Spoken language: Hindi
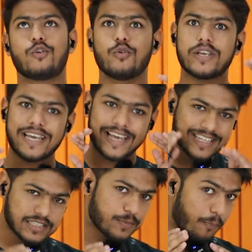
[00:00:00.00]
क्योंकि
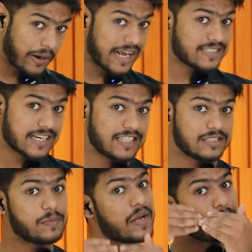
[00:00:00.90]
इस प्राइस
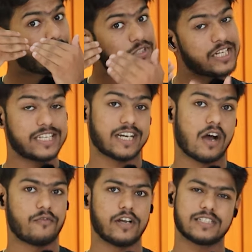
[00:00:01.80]
रेंज में मुझे ये
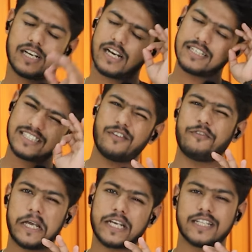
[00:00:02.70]
काफ़ी अच्छा अच्छा लगा
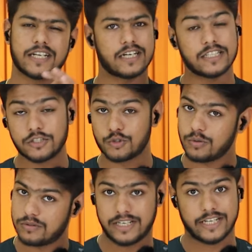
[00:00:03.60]
सिर्फ एक ही दिक्कत है
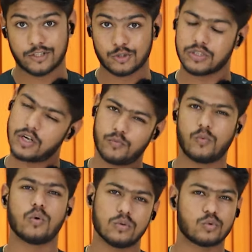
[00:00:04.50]
जो लीकेज होता है
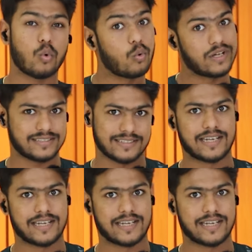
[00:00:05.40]
वो थोड़ा सा